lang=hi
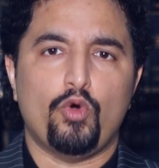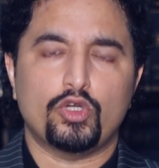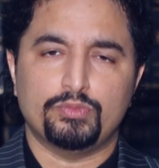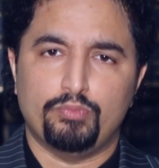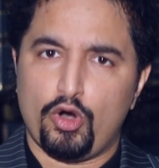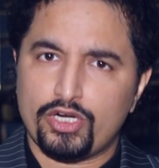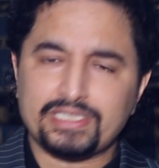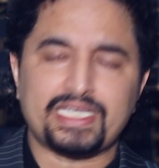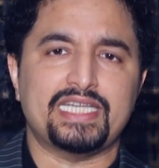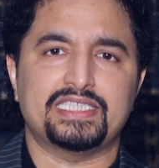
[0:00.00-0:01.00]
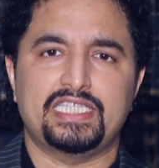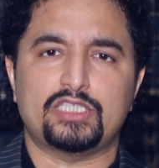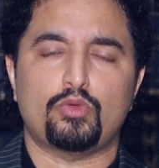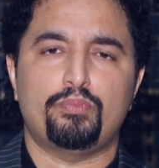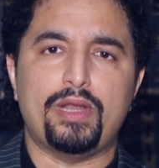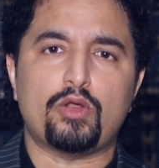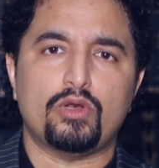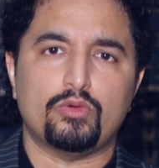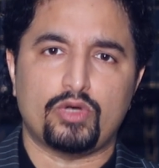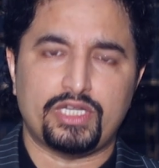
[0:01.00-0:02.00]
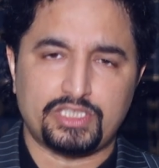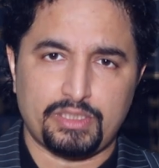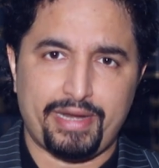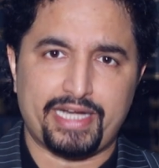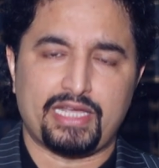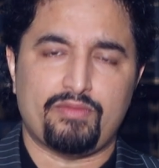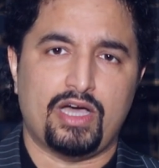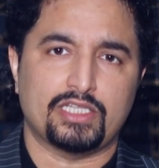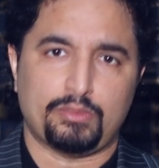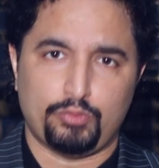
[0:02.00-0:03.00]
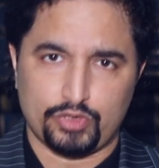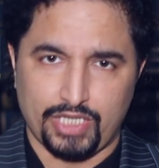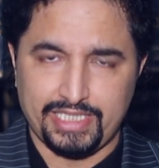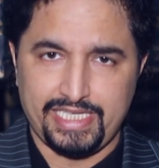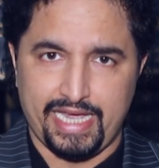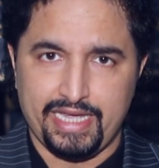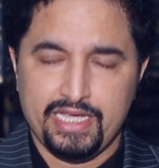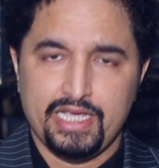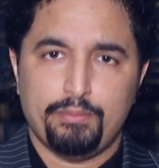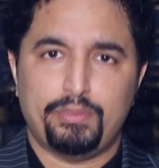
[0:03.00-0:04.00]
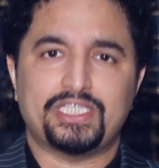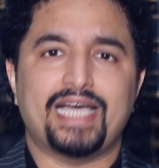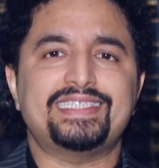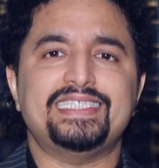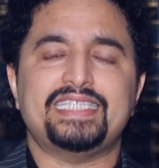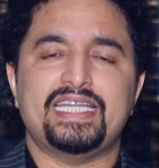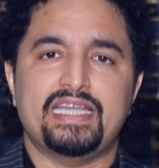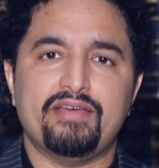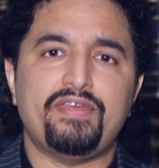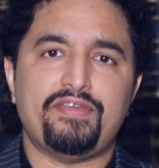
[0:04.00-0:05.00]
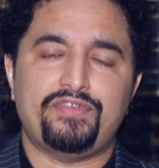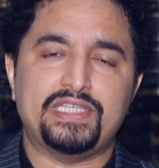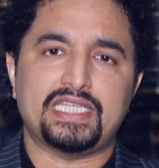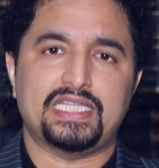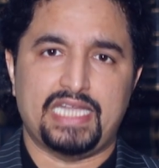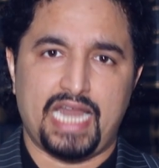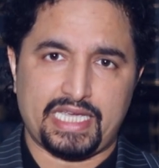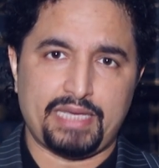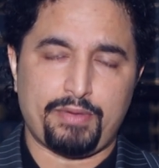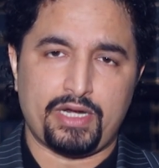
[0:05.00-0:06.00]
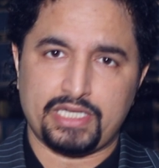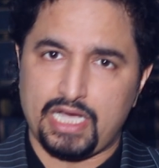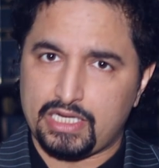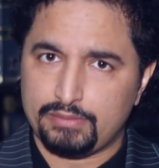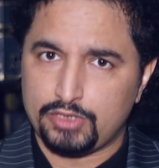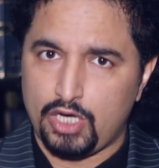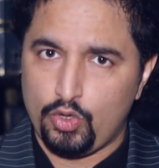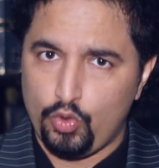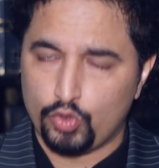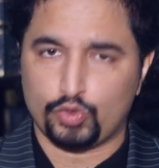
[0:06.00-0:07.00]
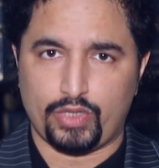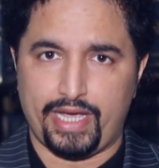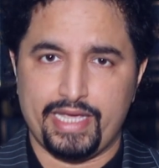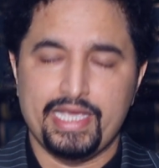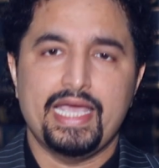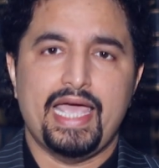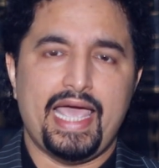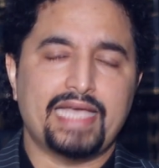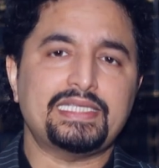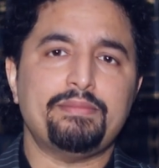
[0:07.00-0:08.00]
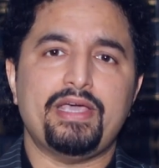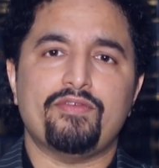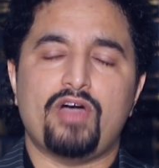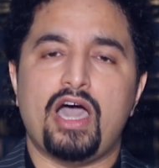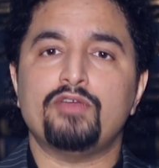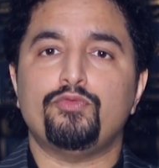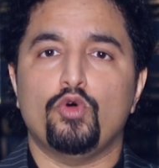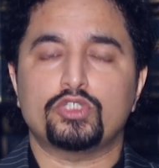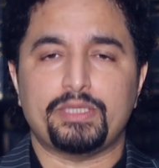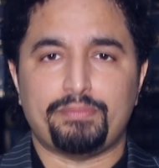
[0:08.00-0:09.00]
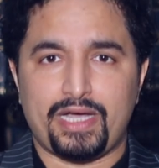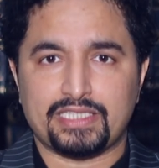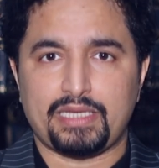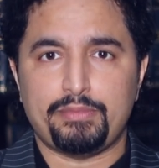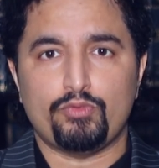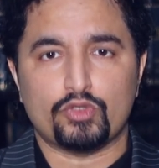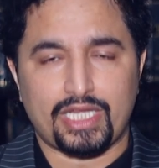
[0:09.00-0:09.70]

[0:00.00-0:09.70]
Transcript: फौज बॉर्डर्स के नज़दीक तो बिल्कुल उन्होंने समेट कर वहाँ तक पहुँचा दिया है पचासी से नबे फ़ीसद इलाके पर इनका कब्ज़ा हो चुका है ऐसे में अफगान फौज के पास कभी वो